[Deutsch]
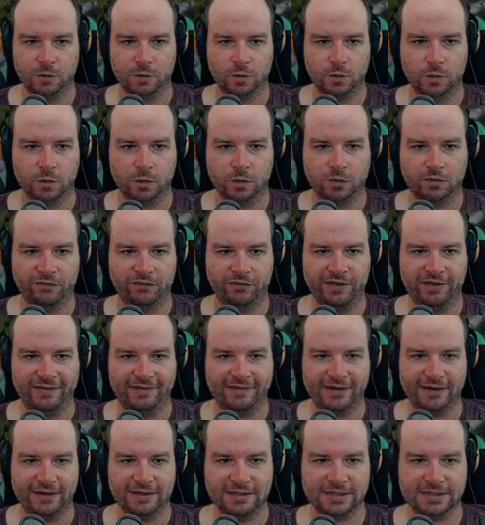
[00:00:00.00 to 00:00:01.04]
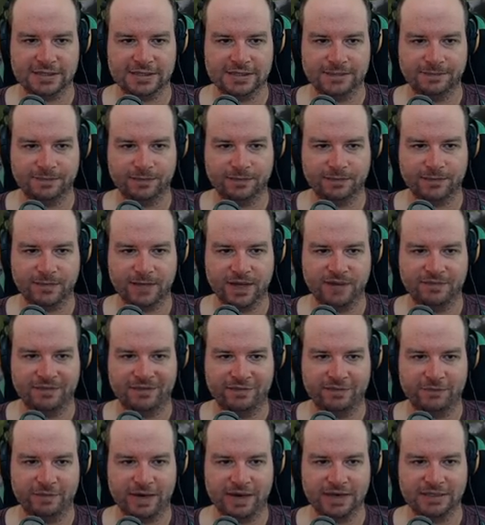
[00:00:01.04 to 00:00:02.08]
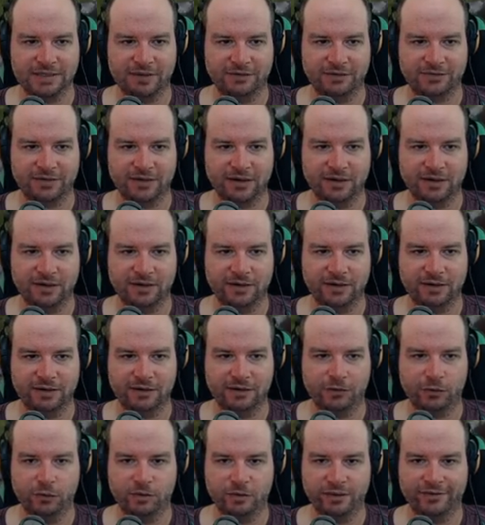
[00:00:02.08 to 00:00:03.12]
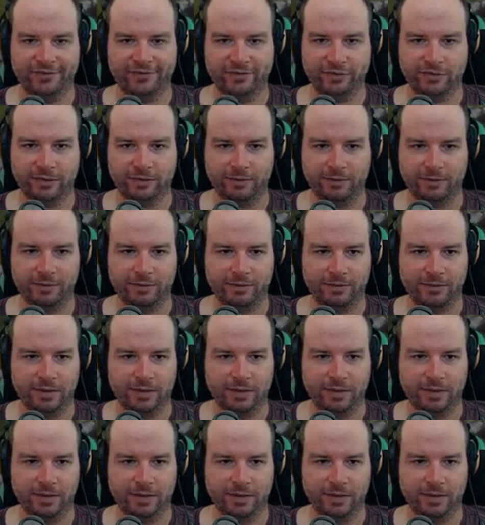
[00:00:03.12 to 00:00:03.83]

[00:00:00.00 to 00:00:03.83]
Noch ein Bisent. Versuchen wir gerade hier auf den Hügel zu kommen.